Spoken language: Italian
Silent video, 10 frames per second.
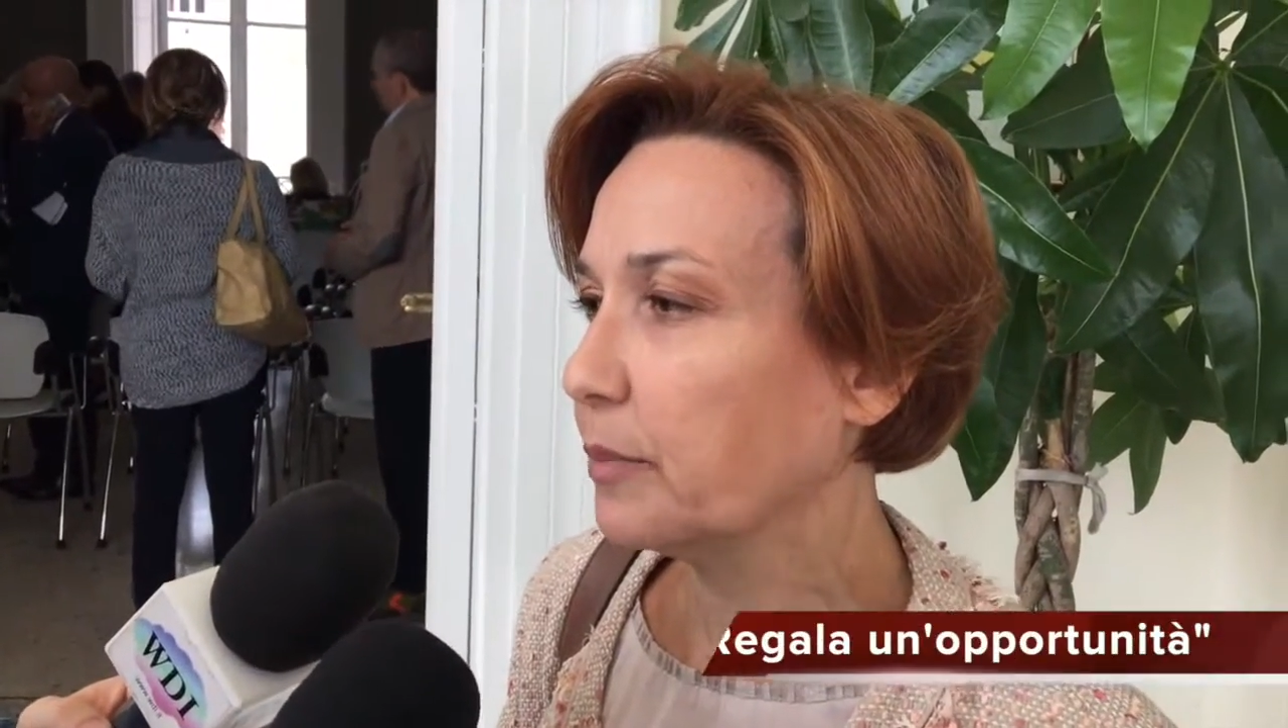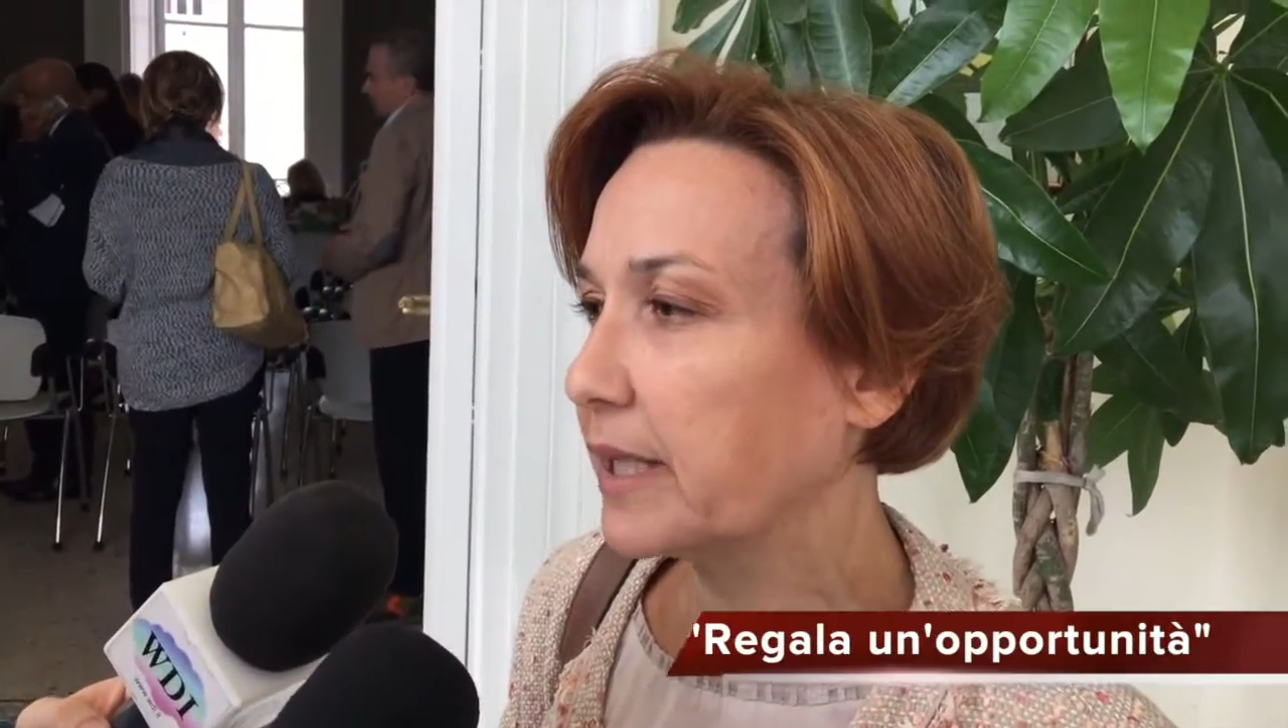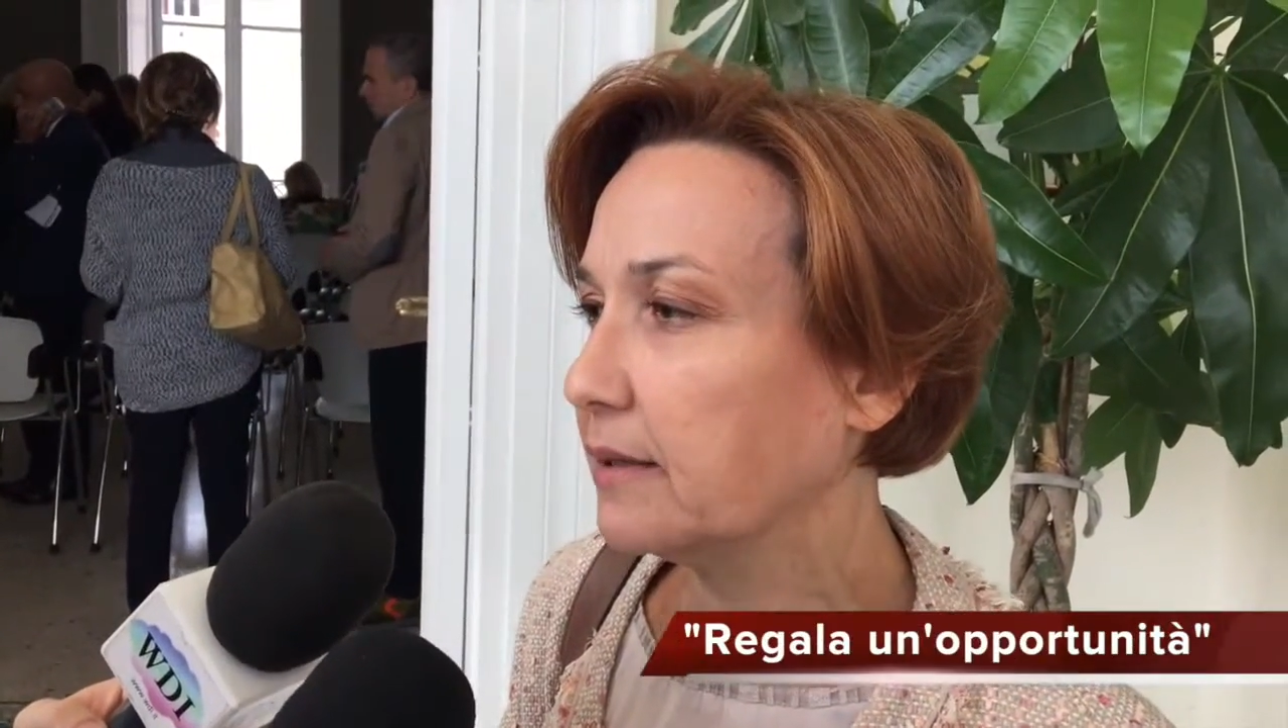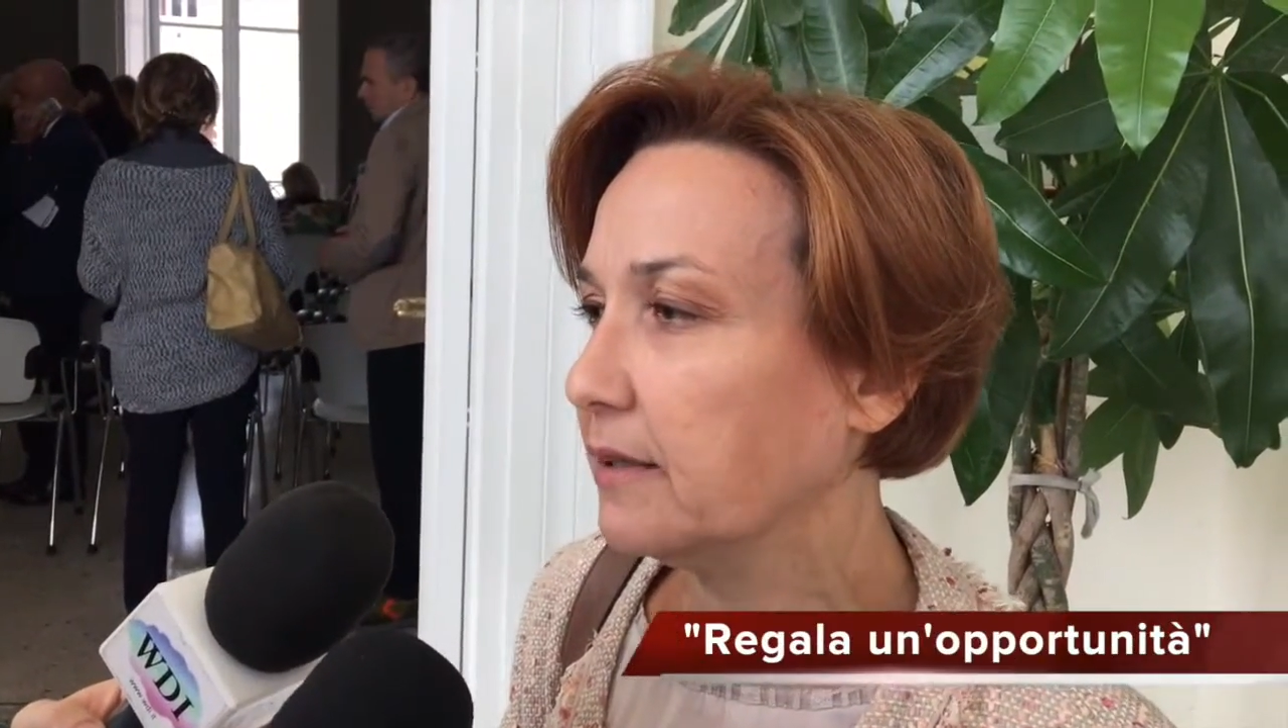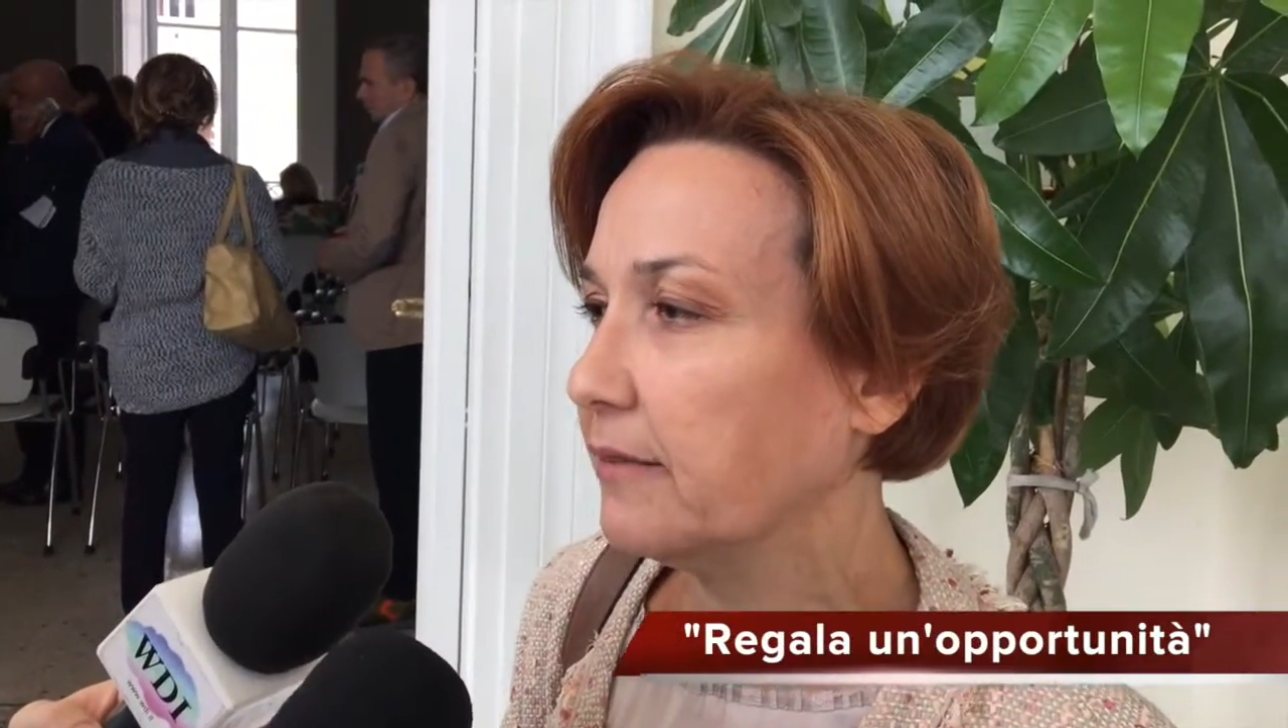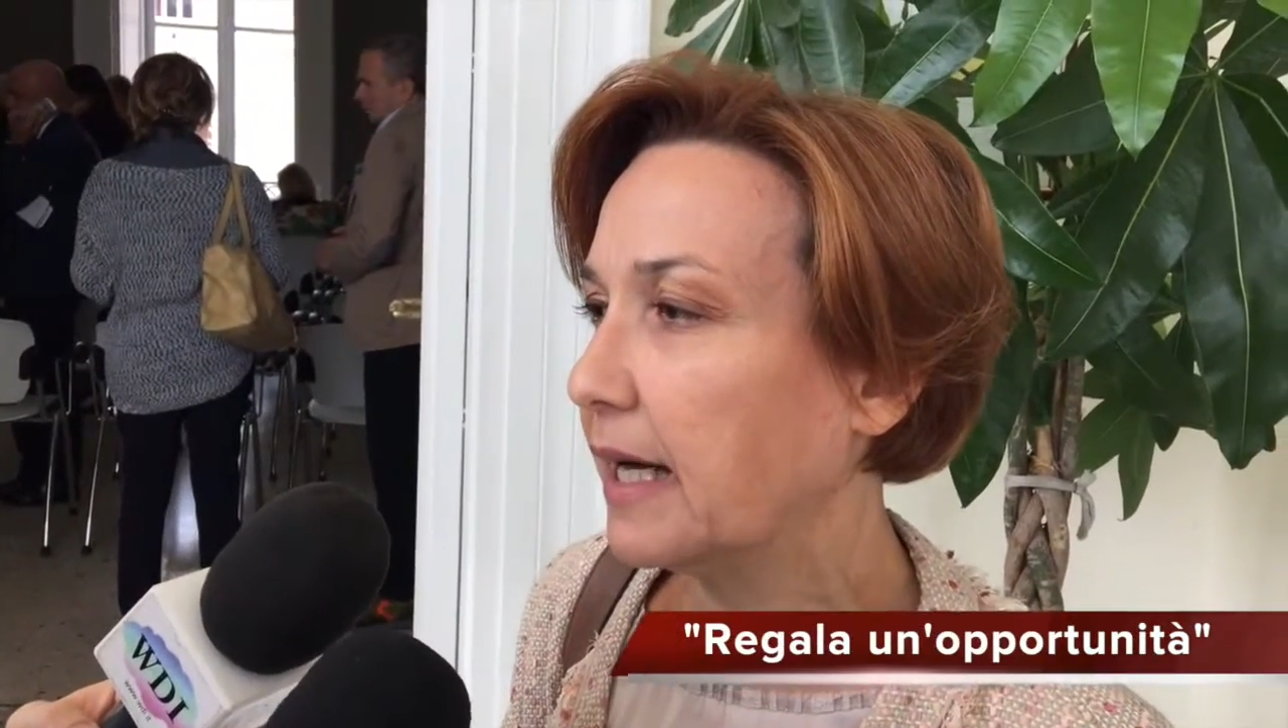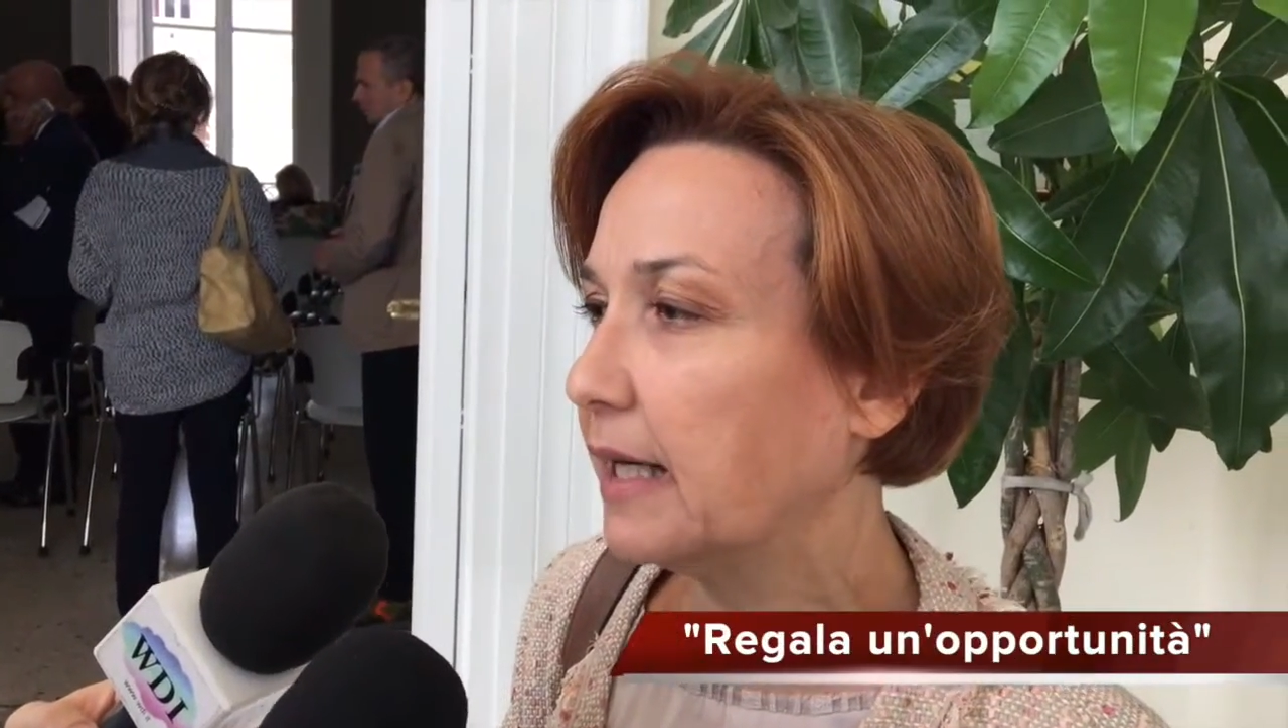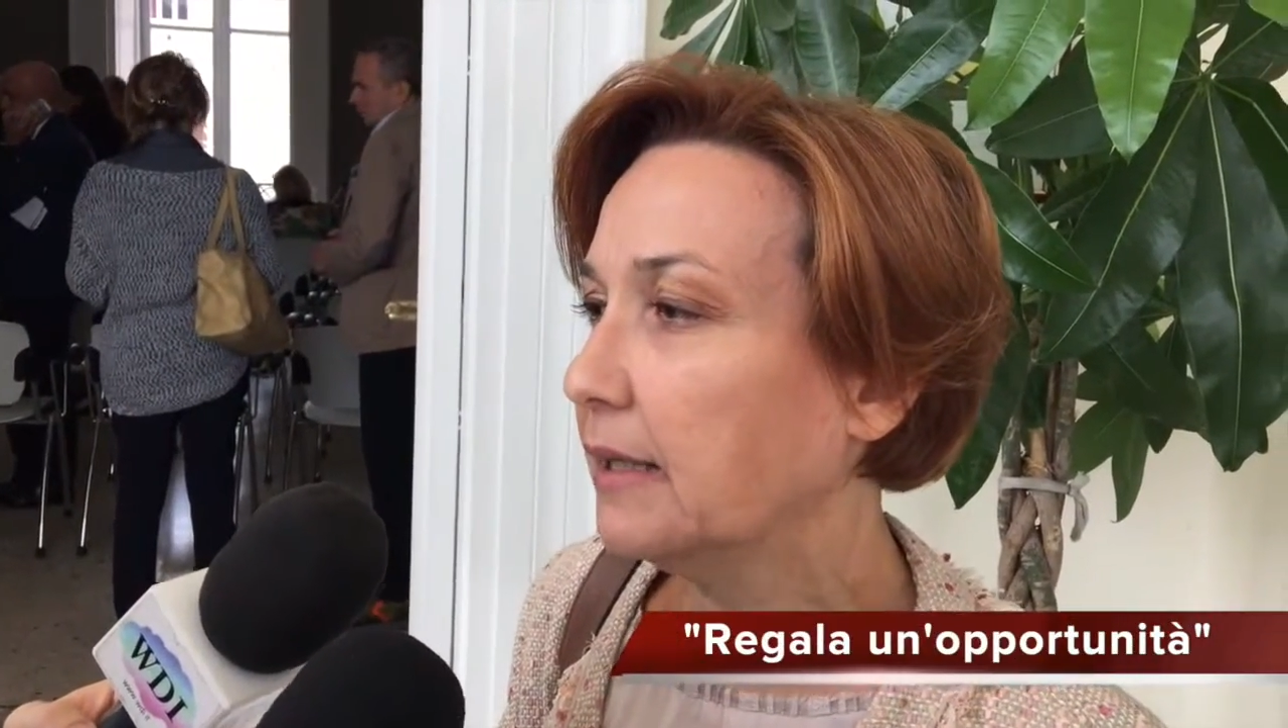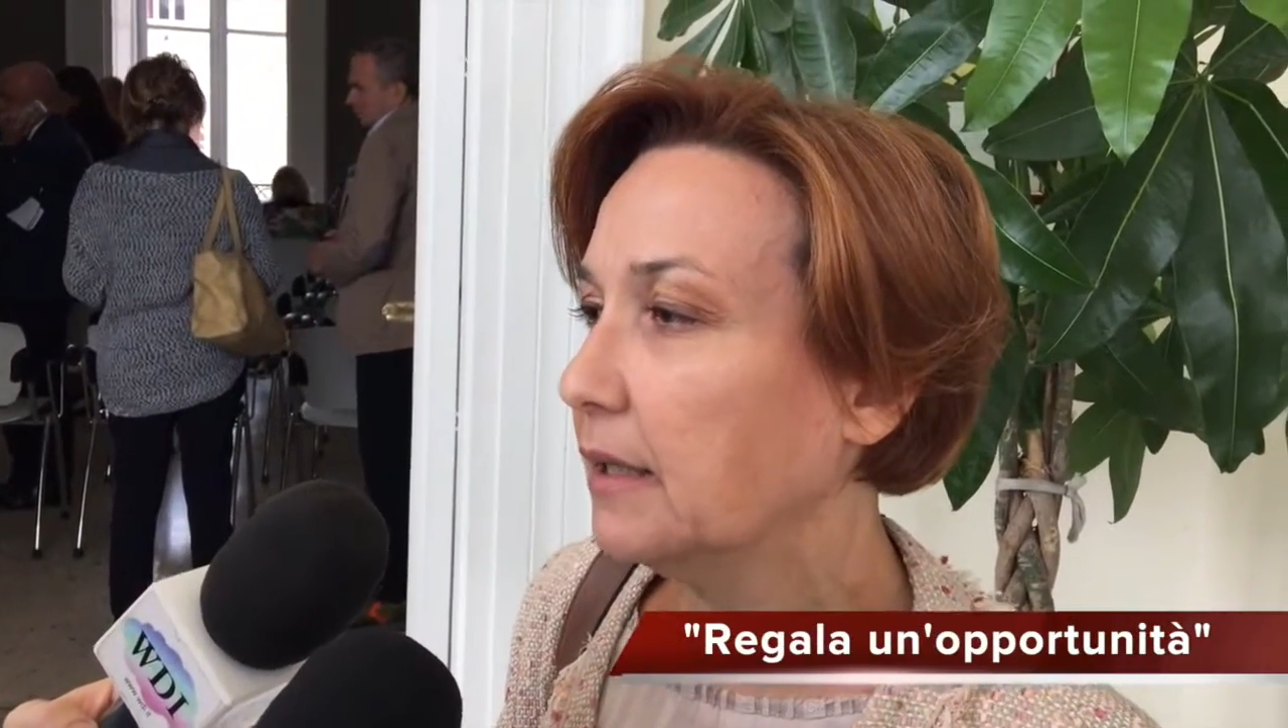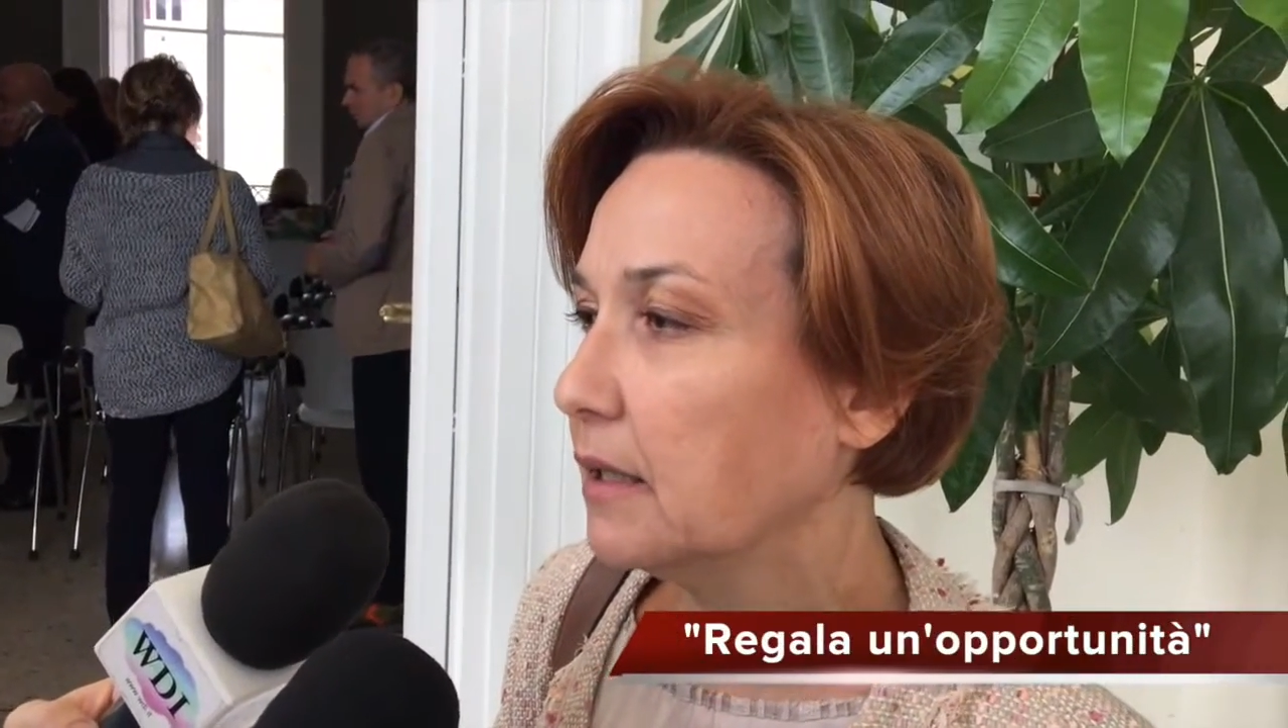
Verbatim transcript: cooperativa